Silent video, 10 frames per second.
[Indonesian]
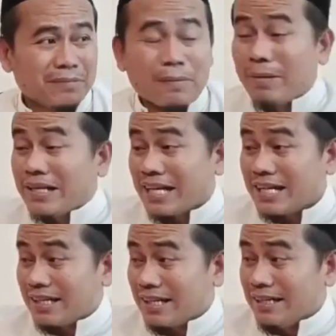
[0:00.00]

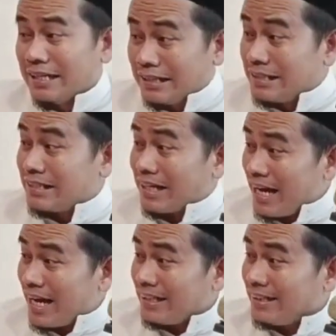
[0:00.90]
pembacanya
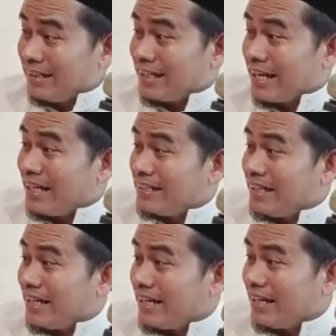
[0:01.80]
diserahkan tidak
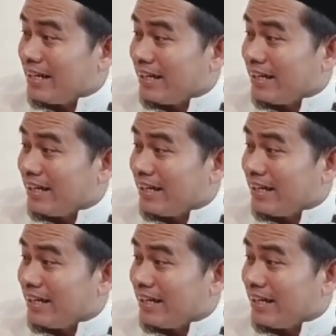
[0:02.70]
hanya